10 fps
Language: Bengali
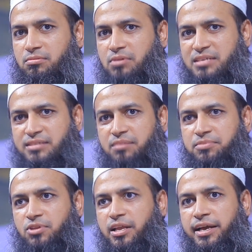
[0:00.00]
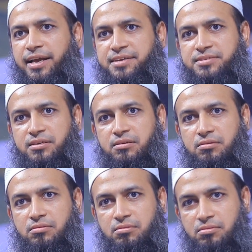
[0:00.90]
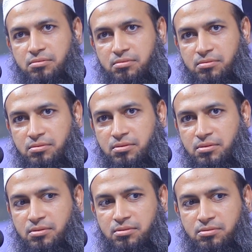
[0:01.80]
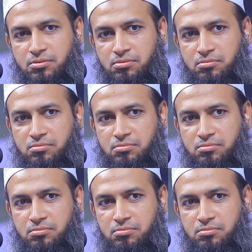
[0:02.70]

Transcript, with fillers: রাস্তার ভিতরে হেগে গেছে তো